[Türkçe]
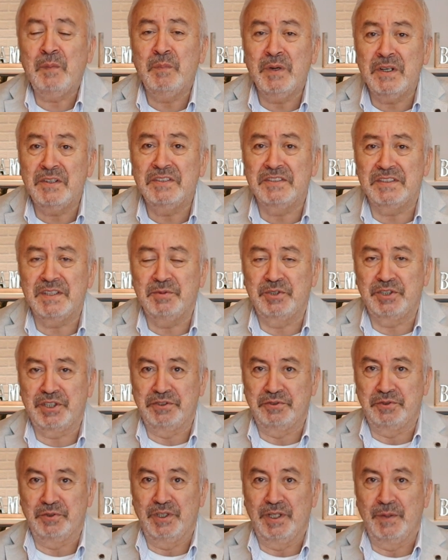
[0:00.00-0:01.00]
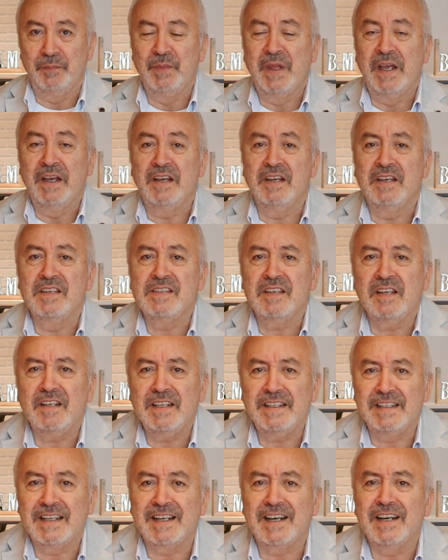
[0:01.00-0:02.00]
Bakın size bir şey söyleyeyim.
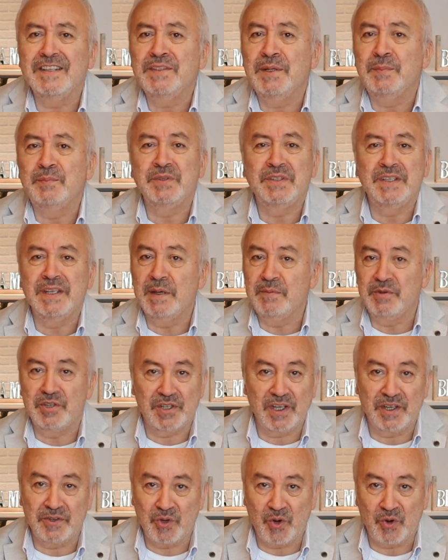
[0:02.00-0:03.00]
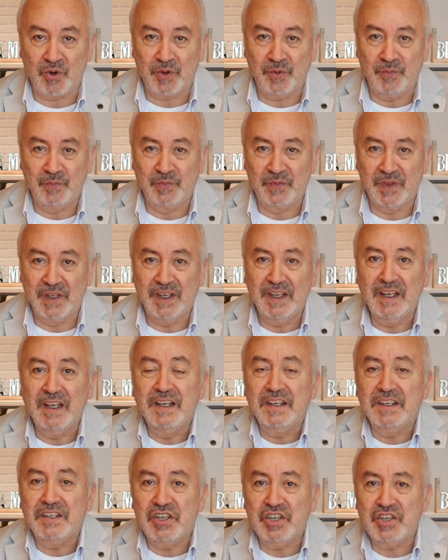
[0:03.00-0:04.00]
Eczanede kan hapı diye bir şey yok.
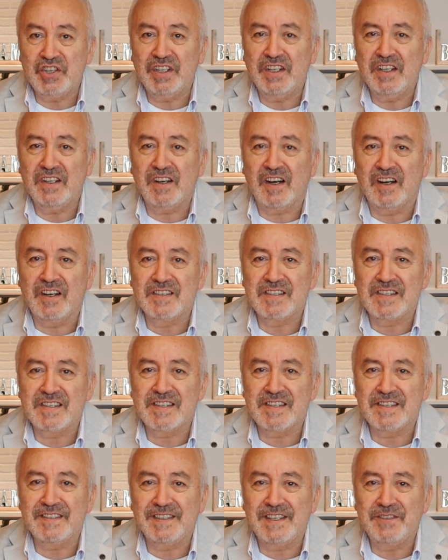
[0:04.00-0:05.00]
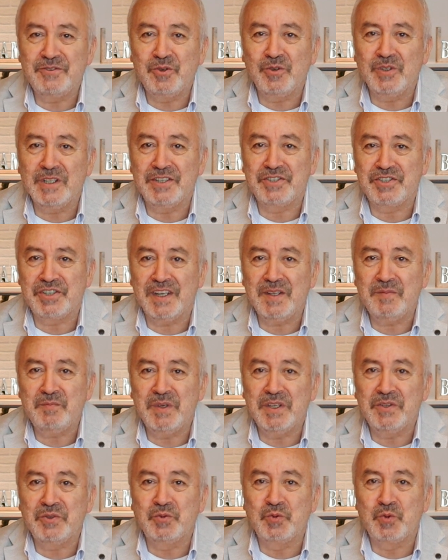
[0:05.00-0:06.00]
Kişinin kansızlığına yol
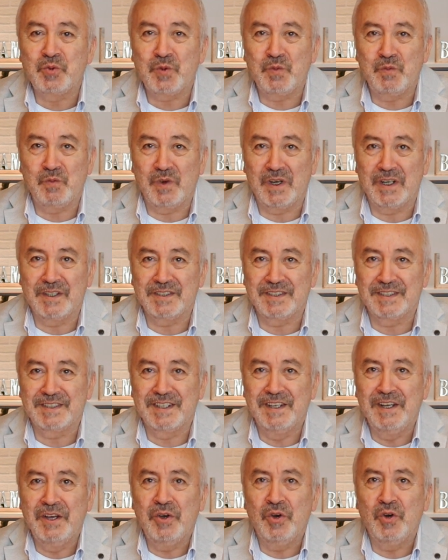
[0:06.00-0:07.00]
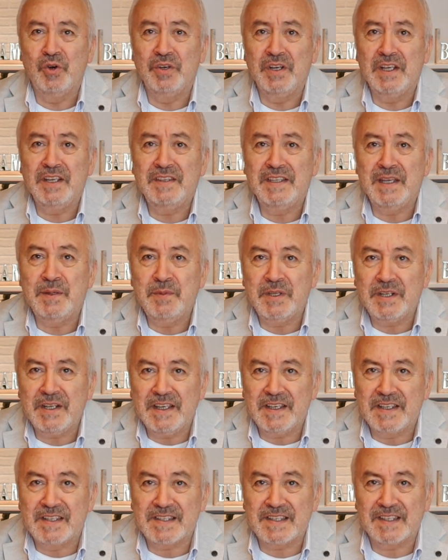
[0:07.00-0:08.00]
açan bir durum vardır. Örneğin demiri
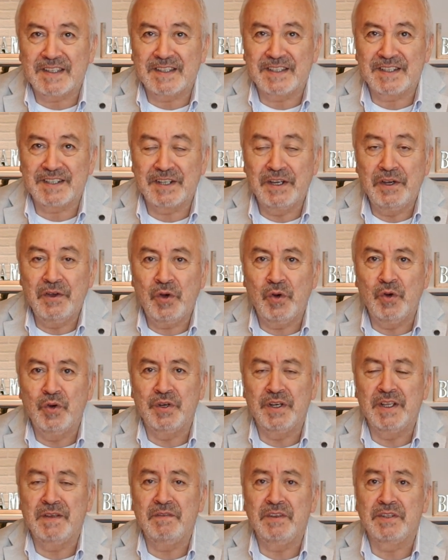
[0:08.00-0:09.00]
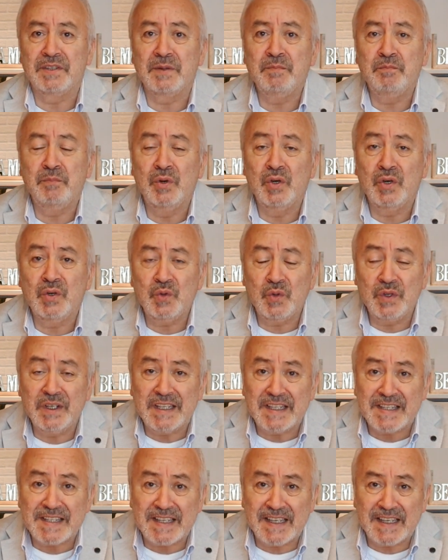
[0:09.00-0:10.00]
eksiktir. Örneğin vitamin
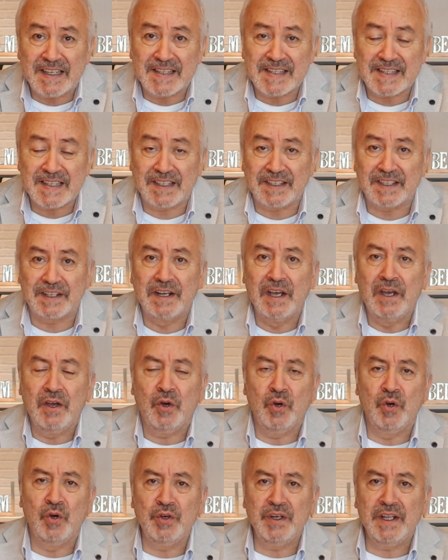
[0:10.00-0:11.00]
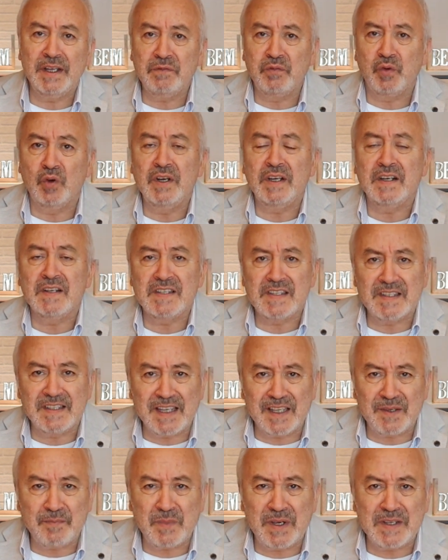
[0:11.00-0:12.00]
B12'si eksiktir. Örneğin folik asit
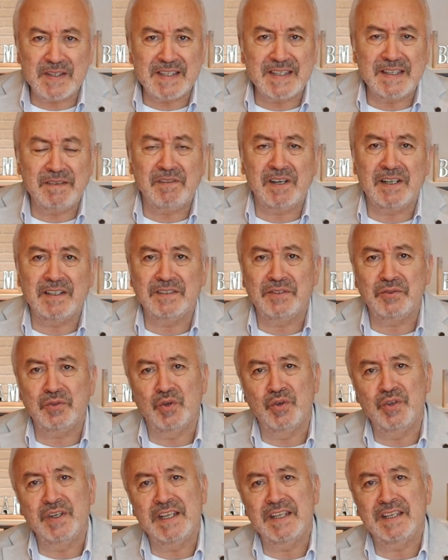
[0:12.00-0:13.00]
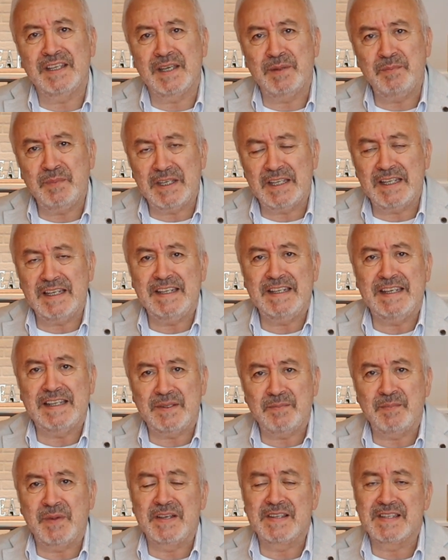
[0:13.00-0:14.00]
yetmezliği vardır. Örneğin kemik ili
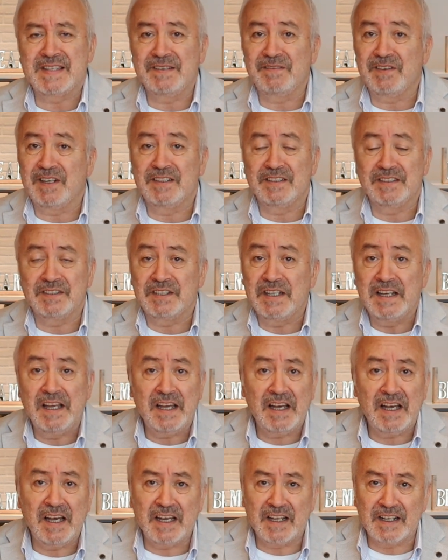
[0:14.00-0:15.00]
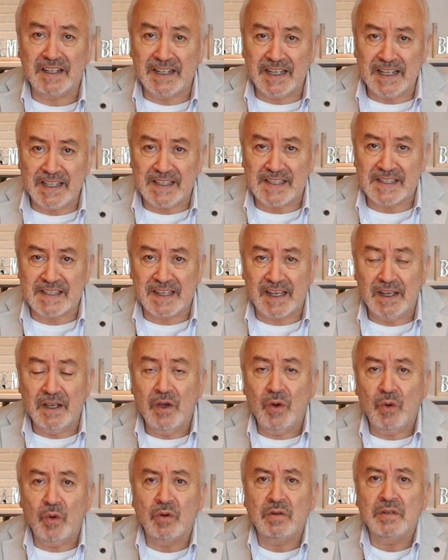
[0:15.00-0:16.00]
yetmezliği vardır. Her neyse.
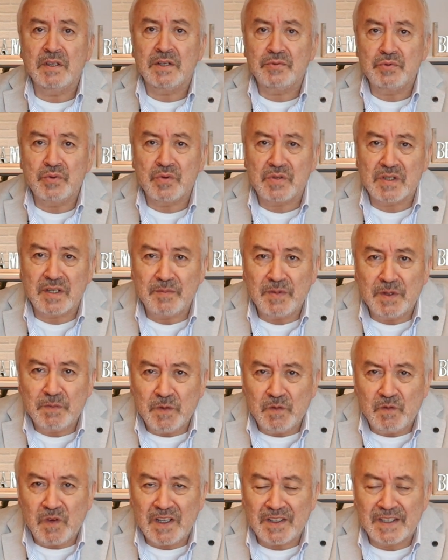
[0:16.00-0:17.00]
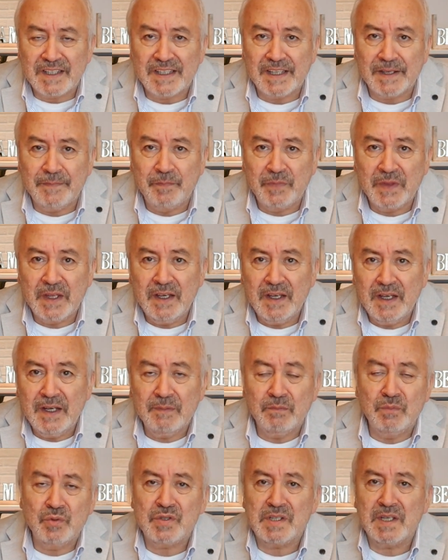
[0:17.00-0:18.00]
O kadar çok sebebi var ki.
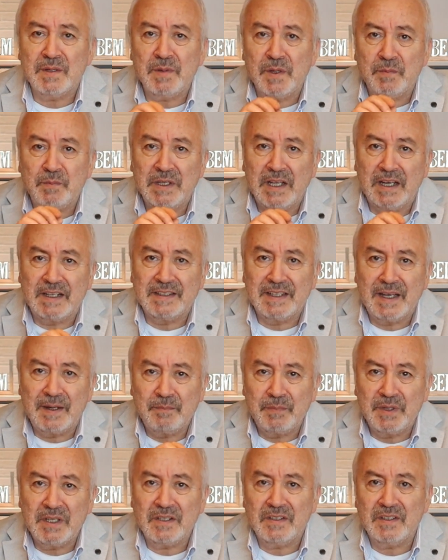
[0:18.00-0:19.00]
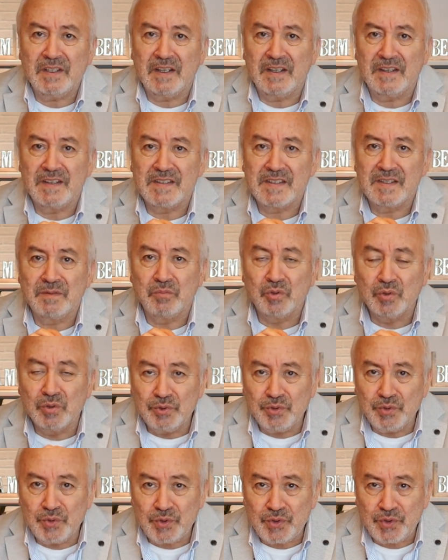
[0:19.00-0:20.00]
Bu sebeplerden bir tanesi
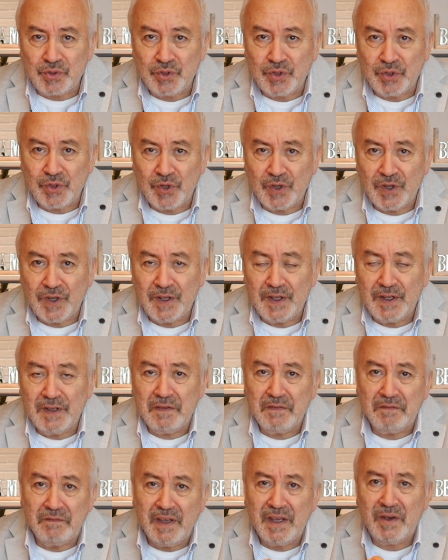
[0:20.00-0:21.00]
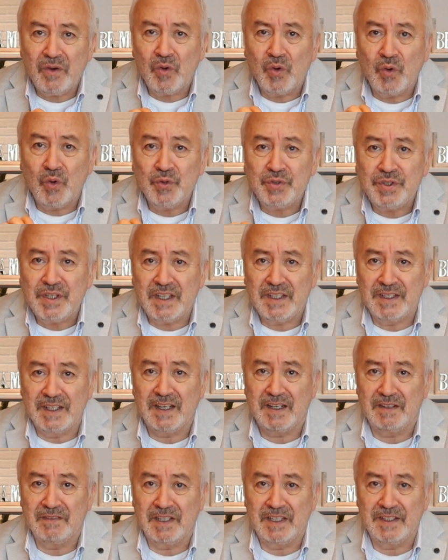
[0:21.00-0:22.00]
bulunur ve o
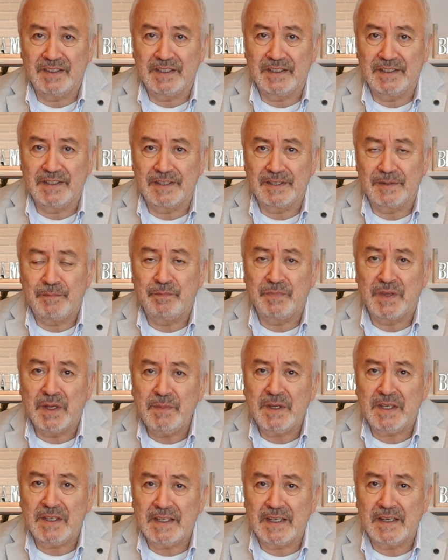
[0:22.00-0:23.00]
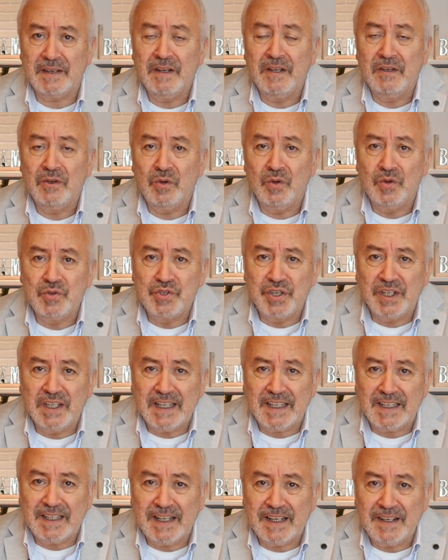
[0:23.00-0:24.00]
tedavi edilir. Demek ki
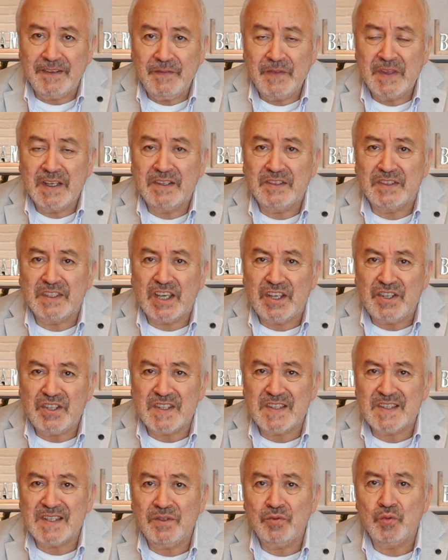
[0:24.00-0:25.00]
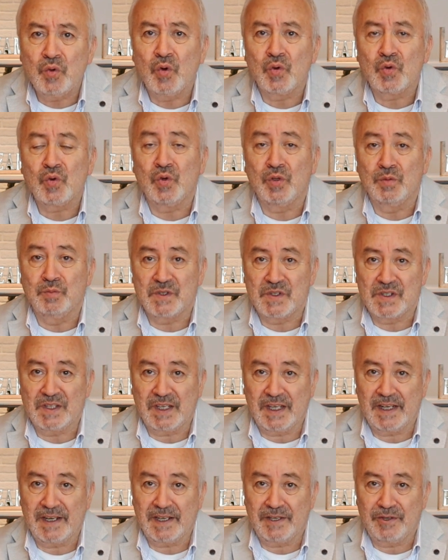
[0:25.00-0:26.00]
öncelikle teşhisin doğru
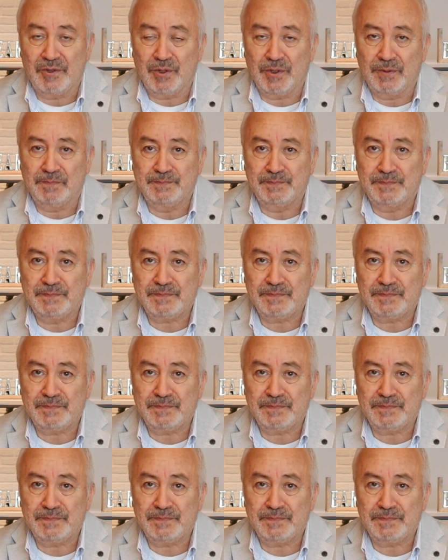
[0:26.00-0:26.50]
olması gerekiyor.